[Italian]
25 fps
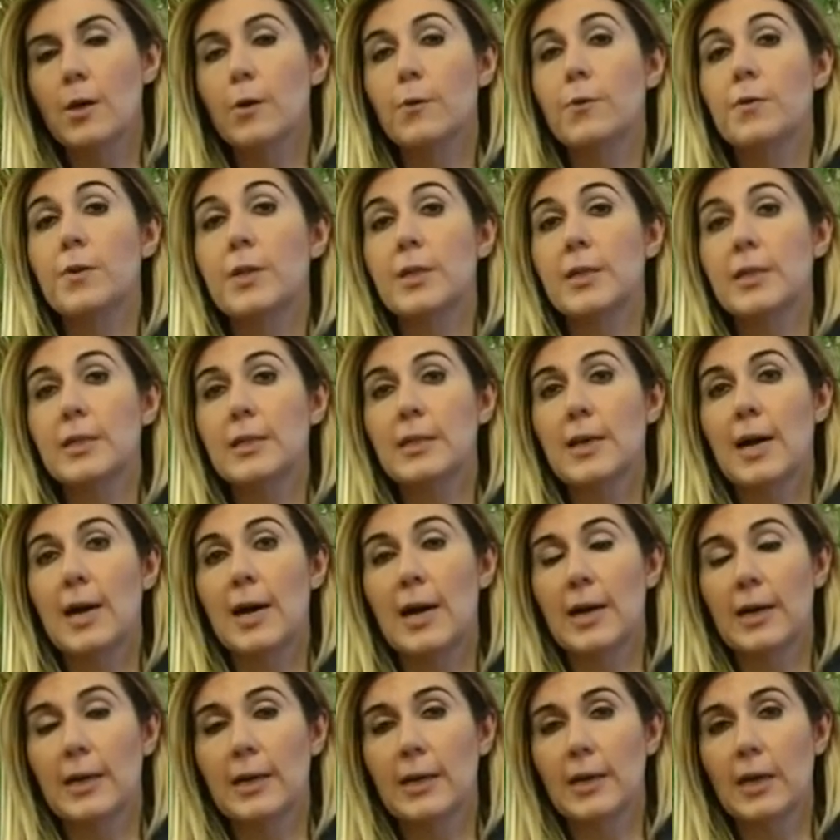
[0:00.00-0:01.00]
ferita
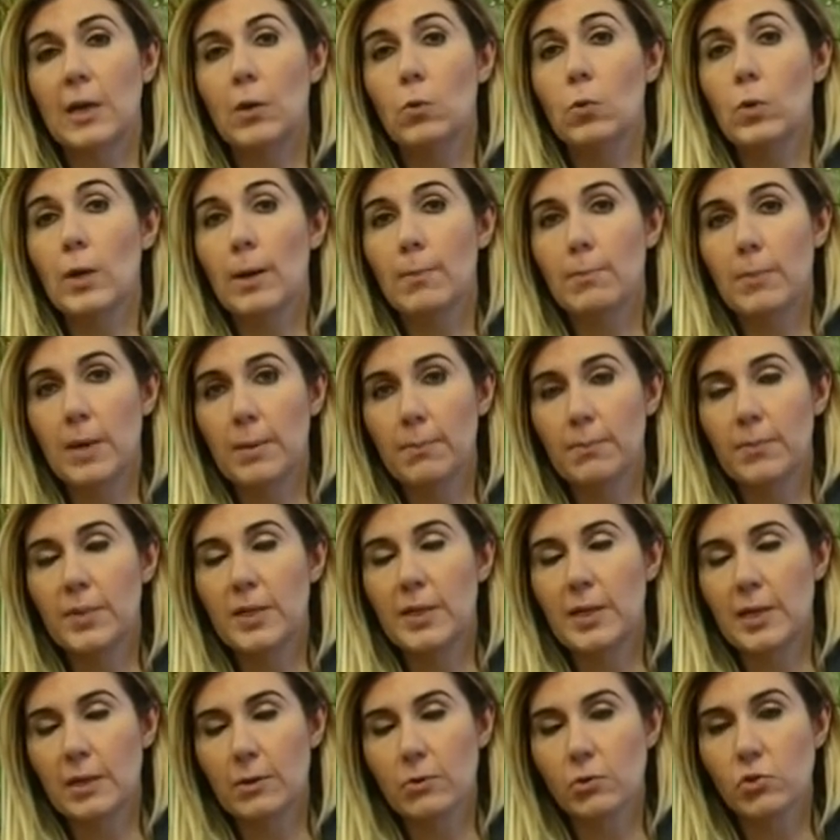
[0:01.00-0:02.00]
anche una
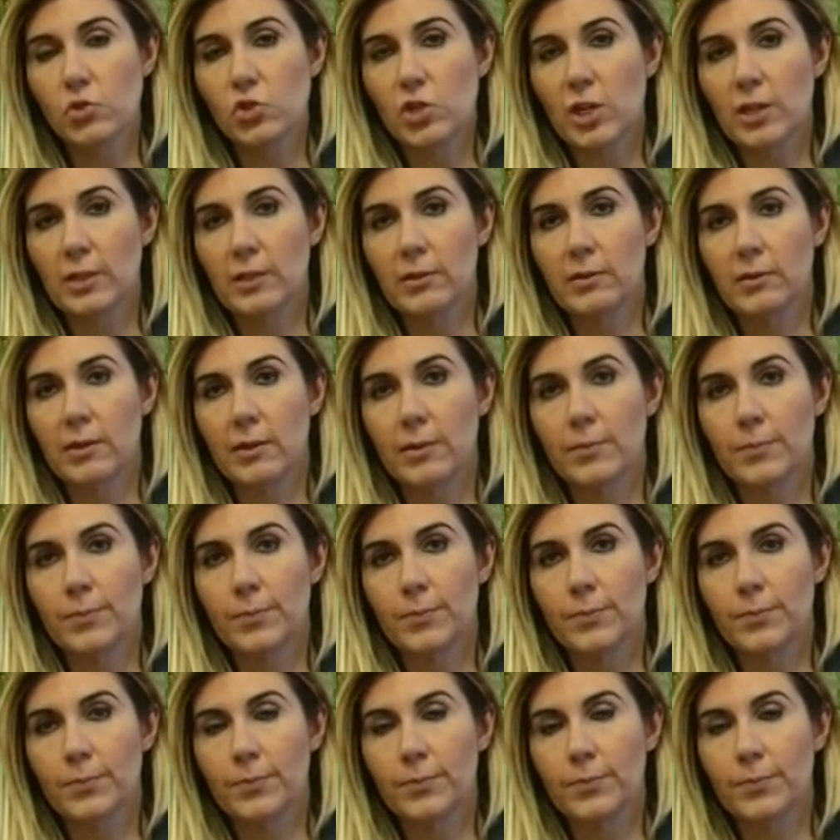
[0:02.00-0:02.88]
bambina innocente.